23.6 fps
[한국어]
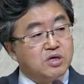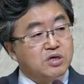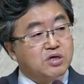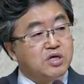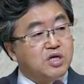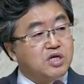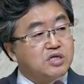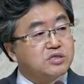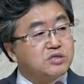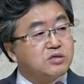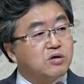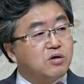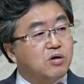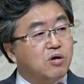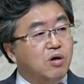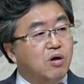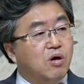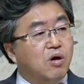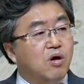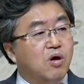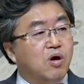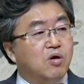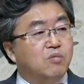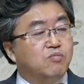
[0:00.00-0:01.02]

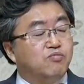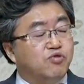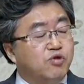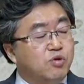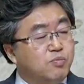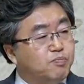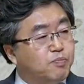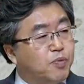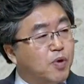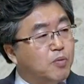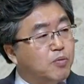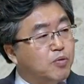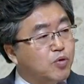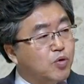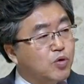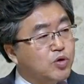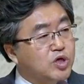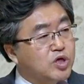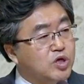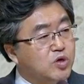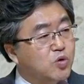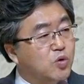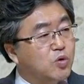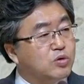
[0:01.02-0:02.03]
그래서 불법으로
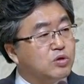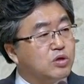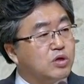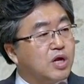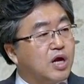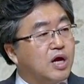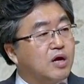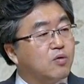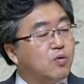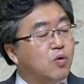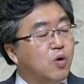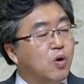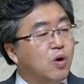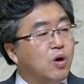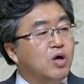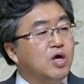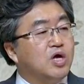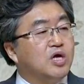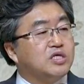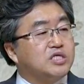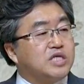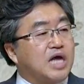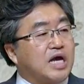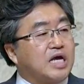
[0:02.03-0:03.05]
이혼을 하고
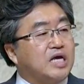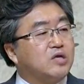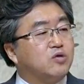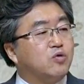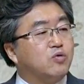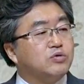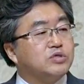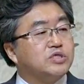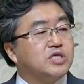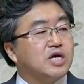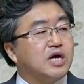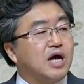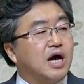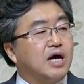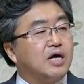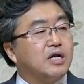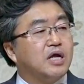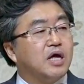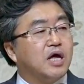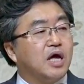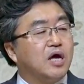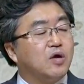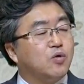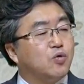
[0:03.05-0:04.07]
자기 동생
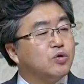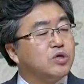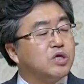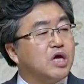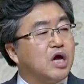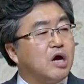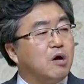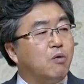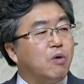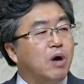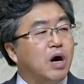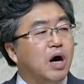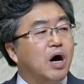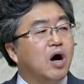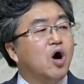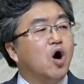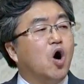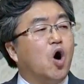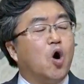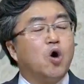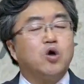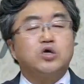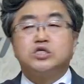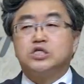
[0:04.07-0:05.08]
아내
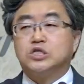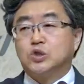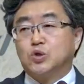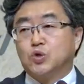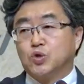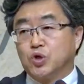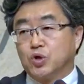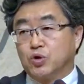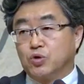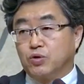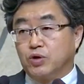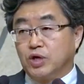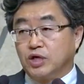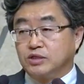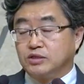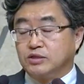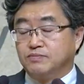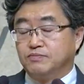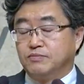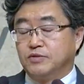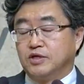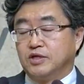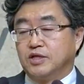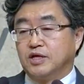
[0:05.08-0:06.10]
헤로디아와 억지로
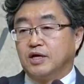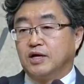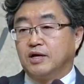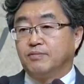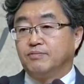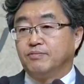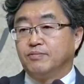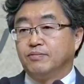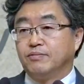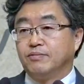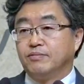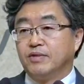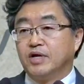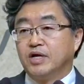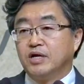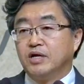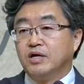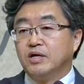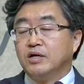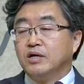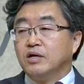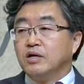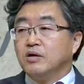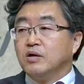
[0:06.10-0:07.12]
결혼했습니다.
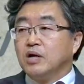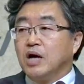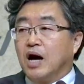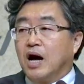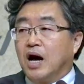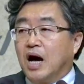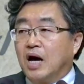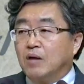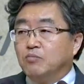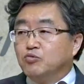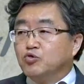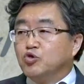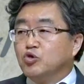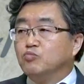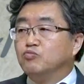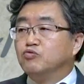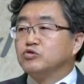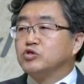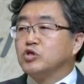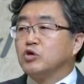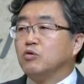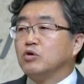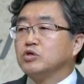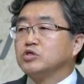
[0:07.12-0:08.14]
아무도
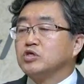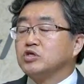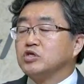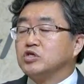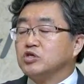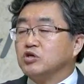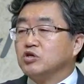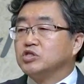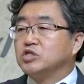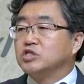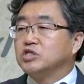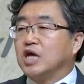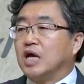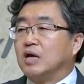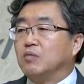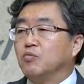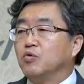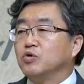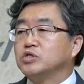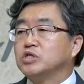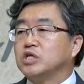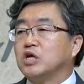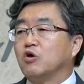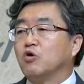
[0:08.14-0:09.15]
무서워서 그것이
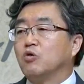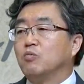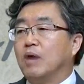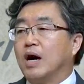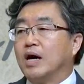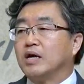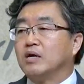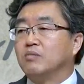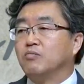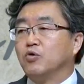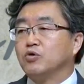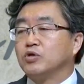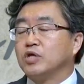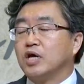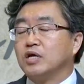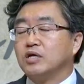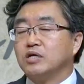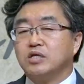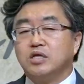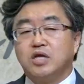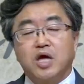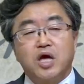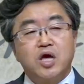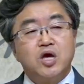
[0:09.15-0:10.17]
잘못이라고 말을
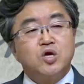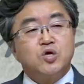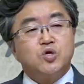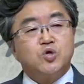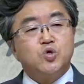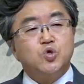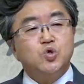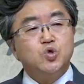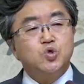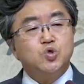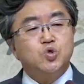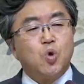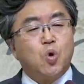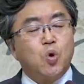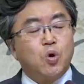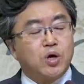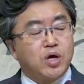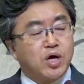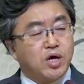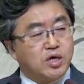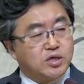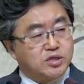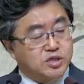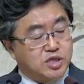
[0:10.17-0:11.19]
못하는데
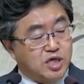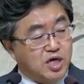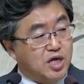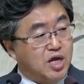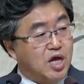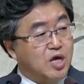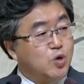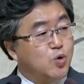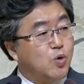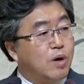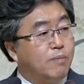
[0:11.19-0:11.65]
유독 세례